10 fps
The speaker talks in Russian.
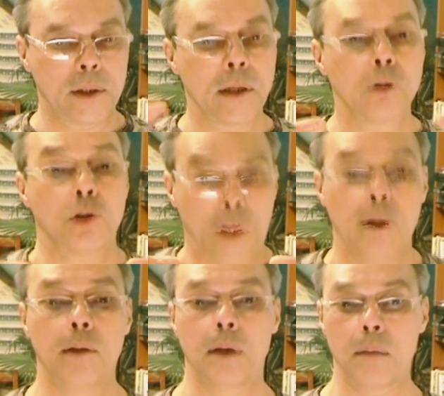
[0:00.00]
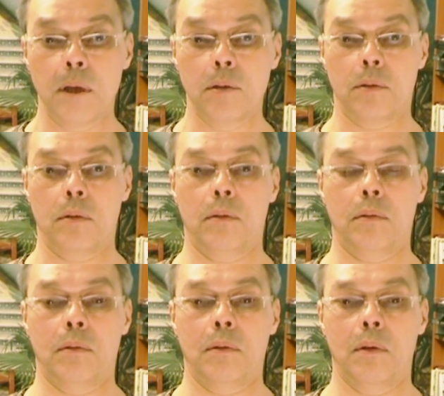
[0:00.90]
сказать, стоит на месте.
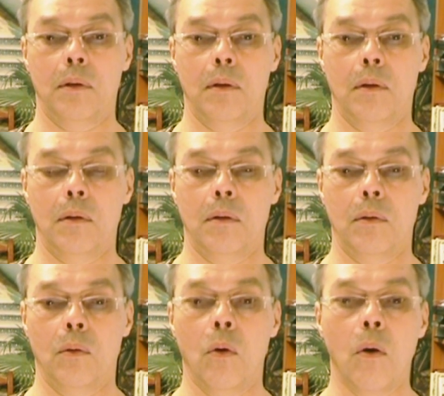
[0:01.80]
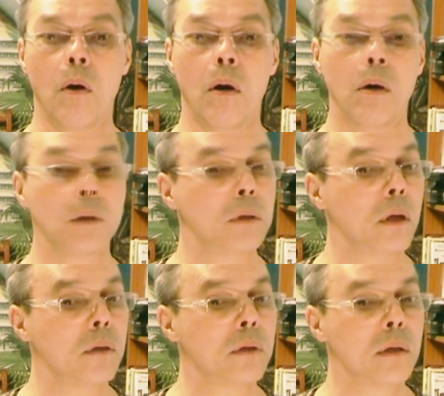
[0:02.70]
Вот
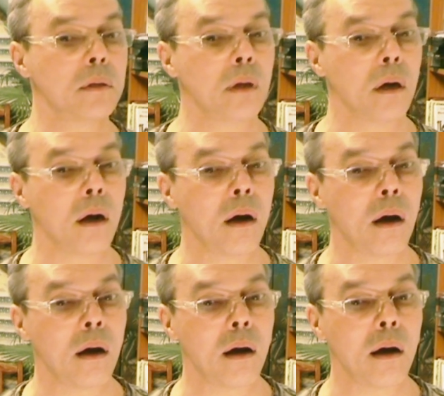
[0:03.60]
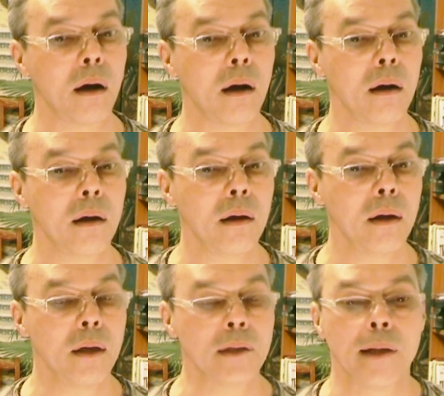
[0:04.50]
это да!
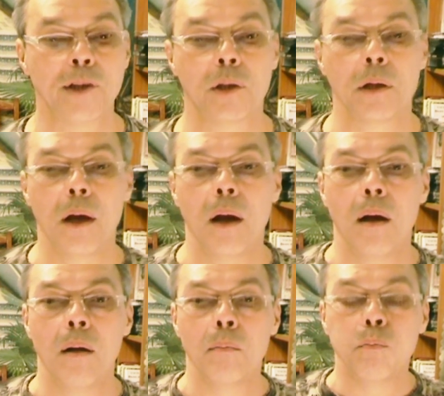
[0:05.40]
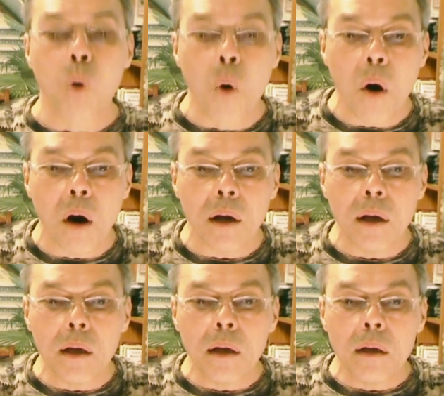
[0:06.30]
Значит, Бог,
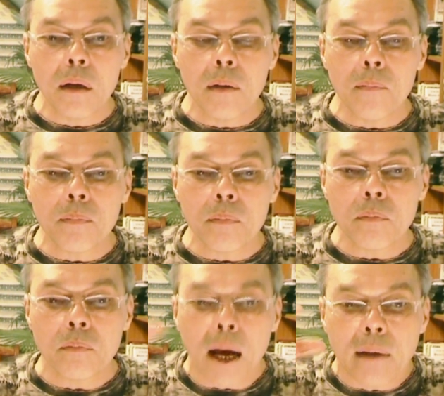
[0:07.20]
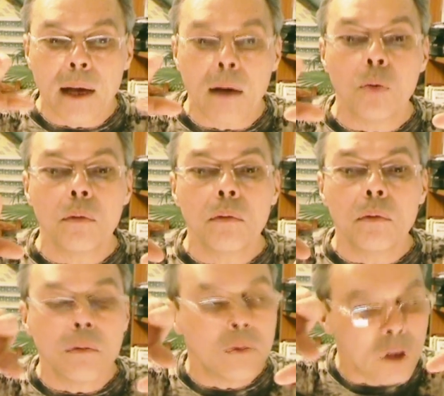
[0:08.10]
так как Он
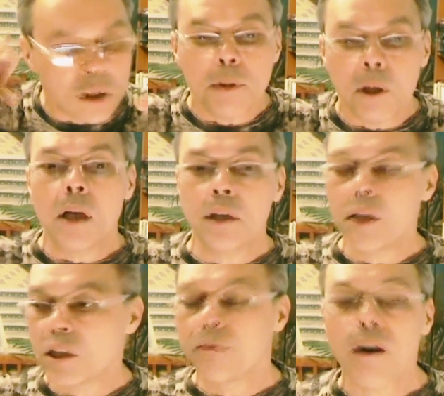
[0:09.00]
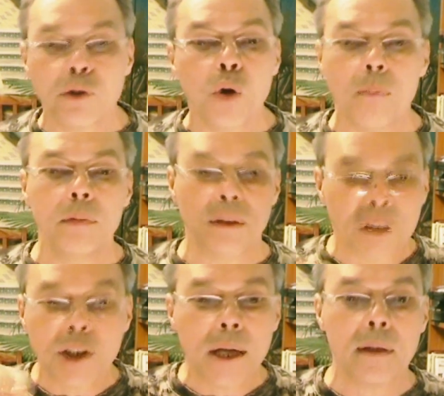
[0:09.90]
действительно есть во всем
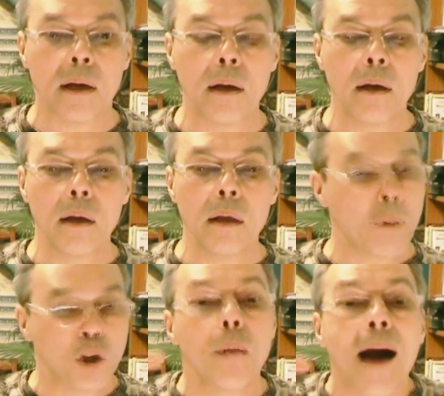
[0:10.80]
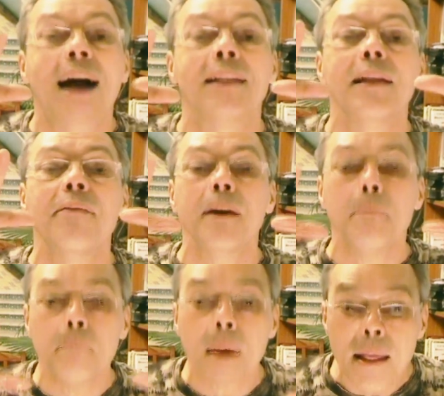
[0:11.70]
совершенно, и причем
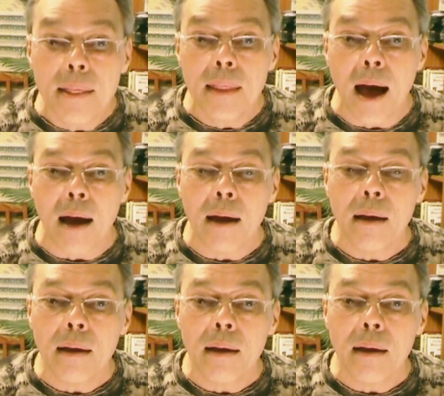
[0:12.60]
одновременно,